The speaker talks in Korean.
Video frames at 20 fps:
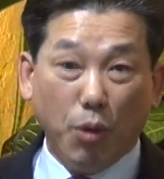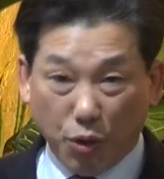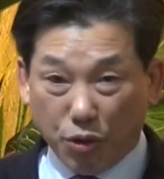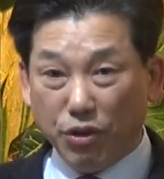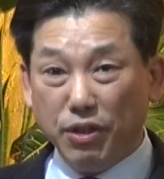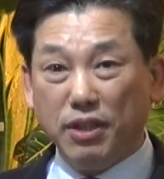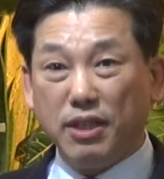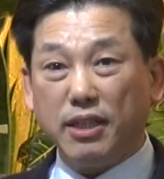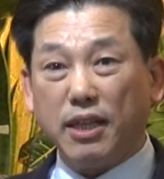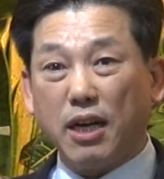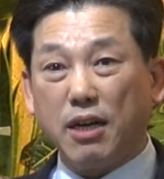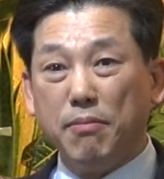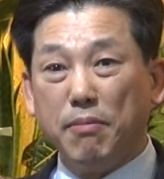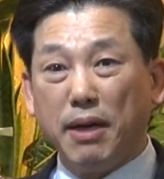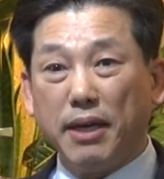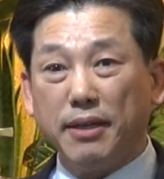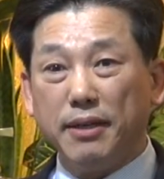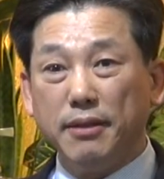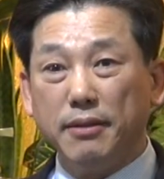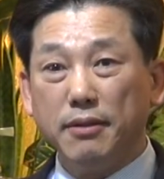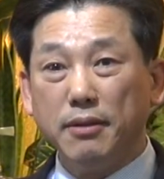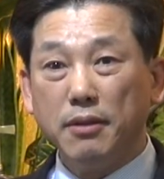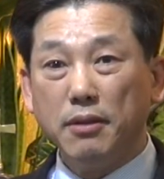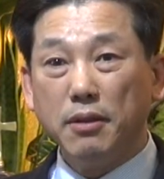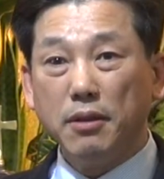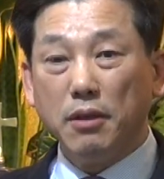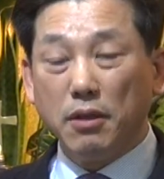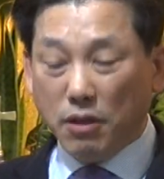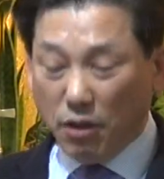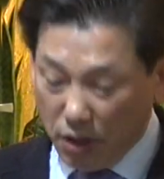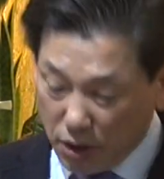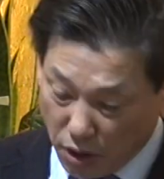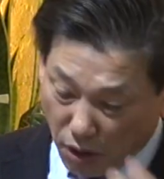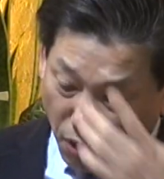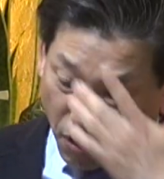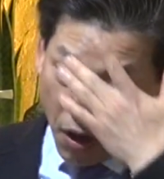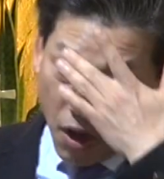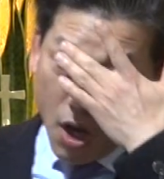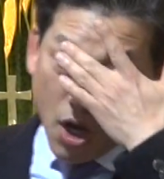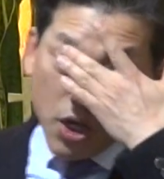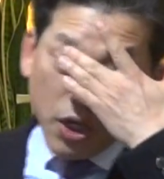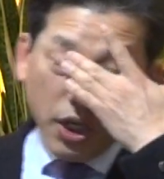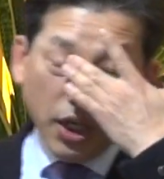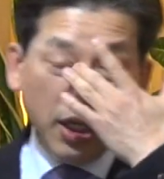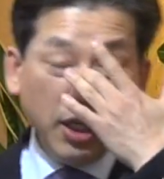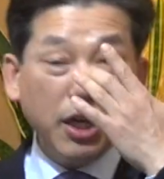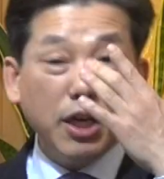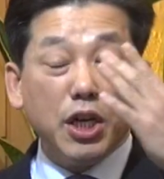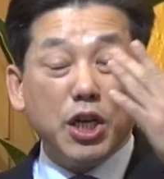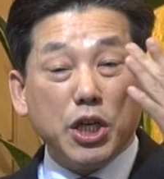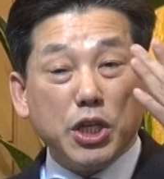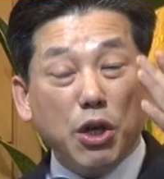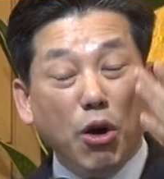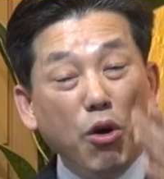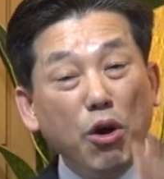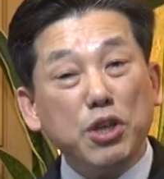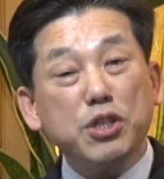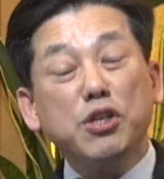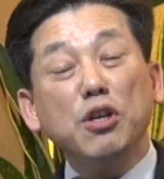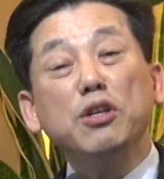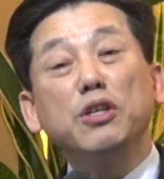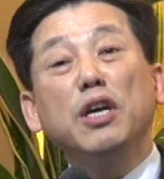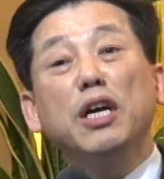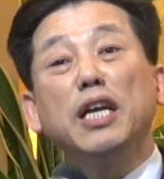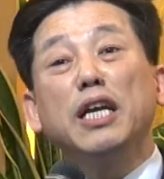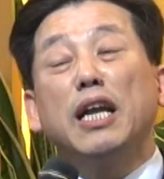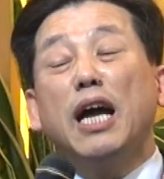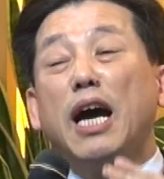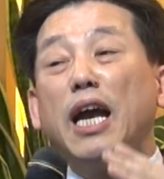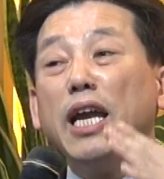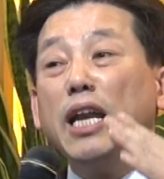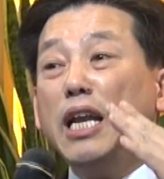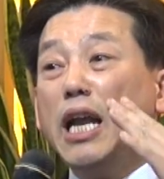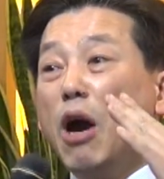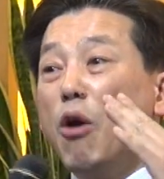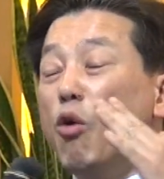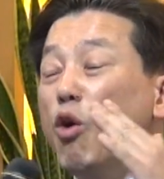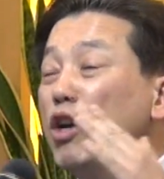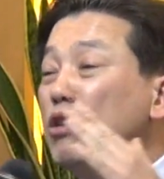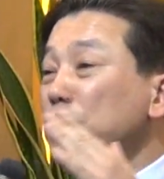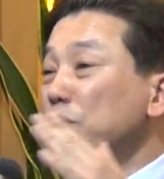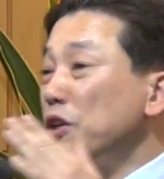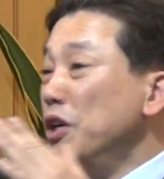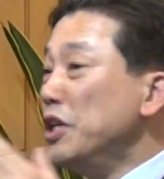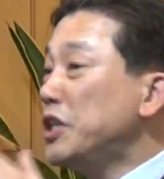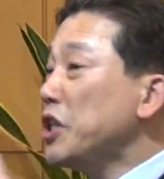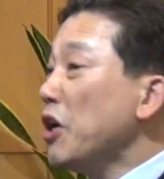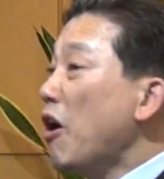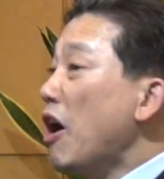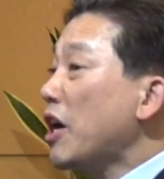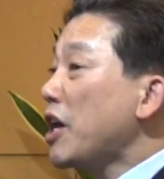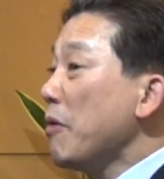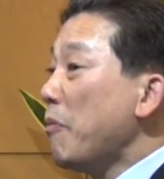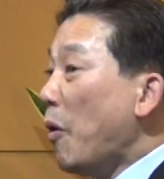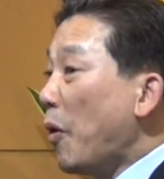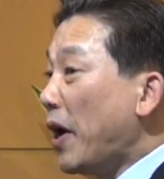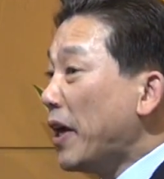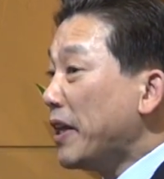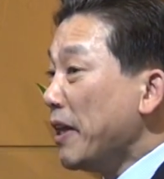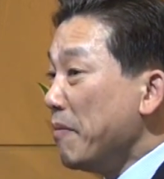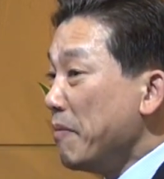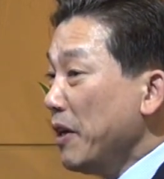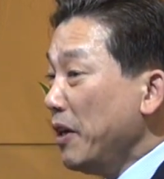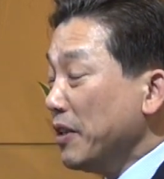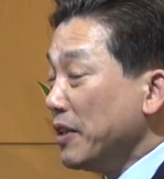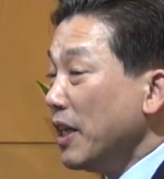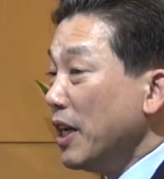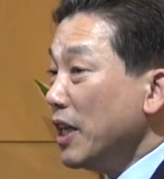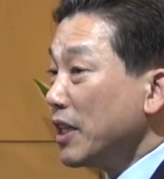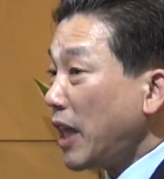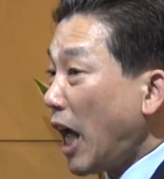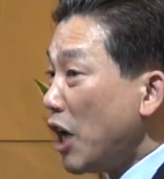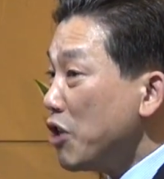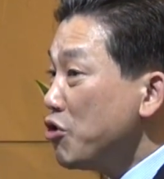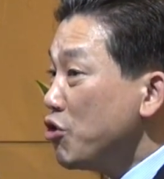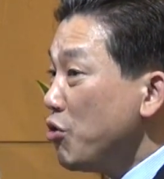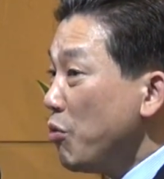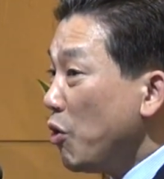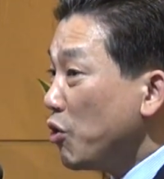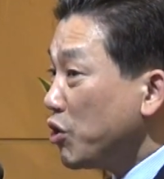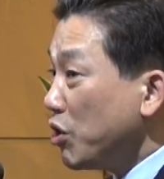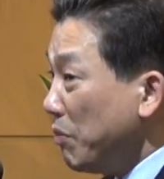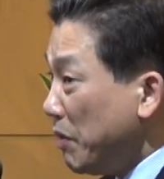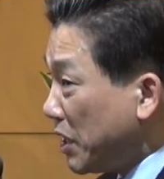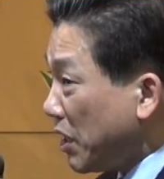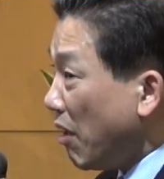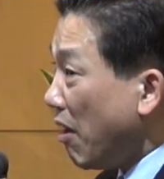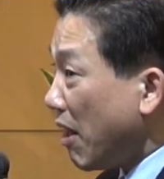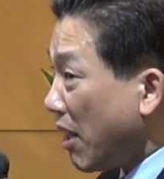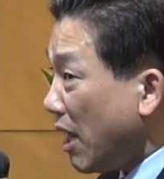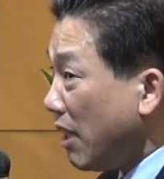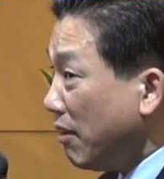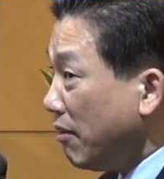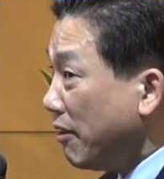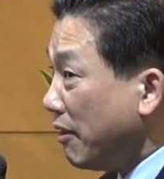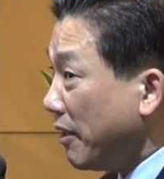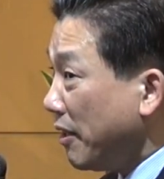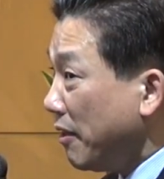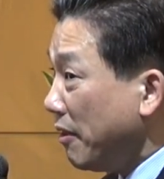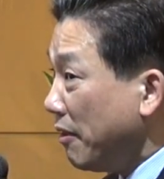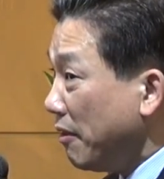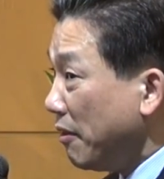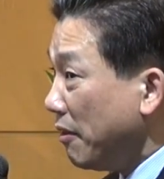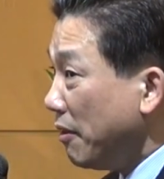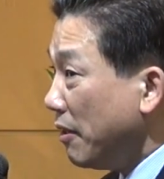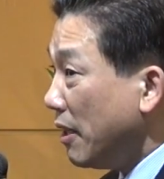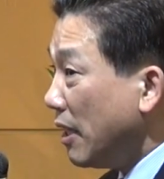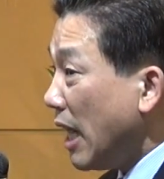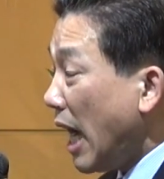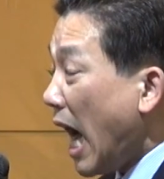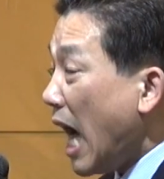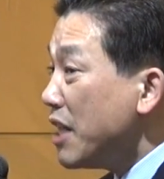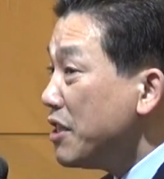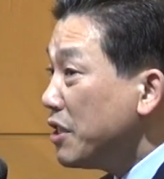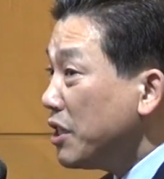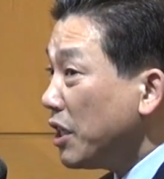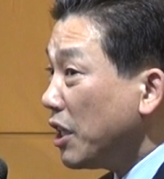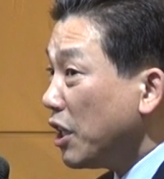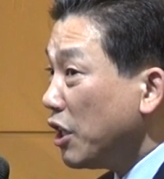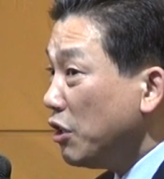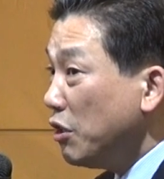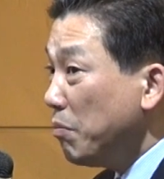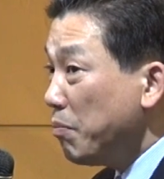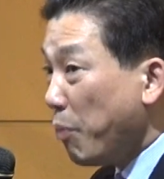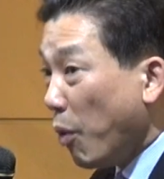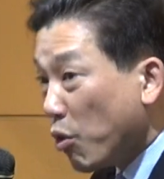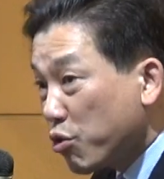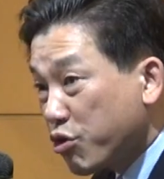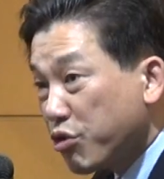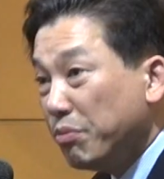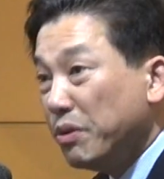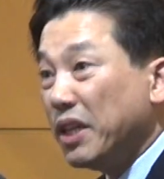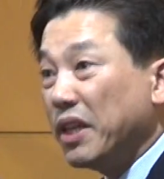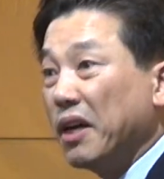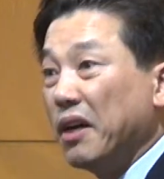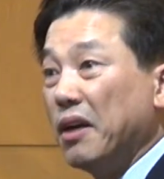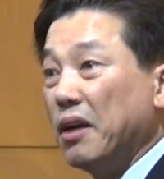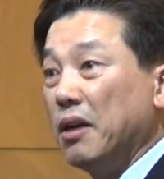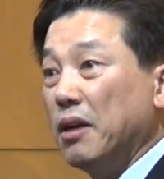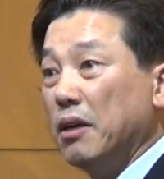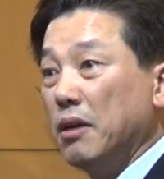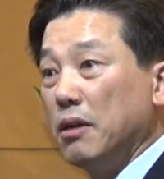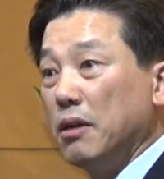모르는 거다 그 말이에요. 그래서 이 영어 성경이나 헬라 원문을 정확히 보게 되면 단수 복수이 정확하는 거예요. 안식일은 복수입니다.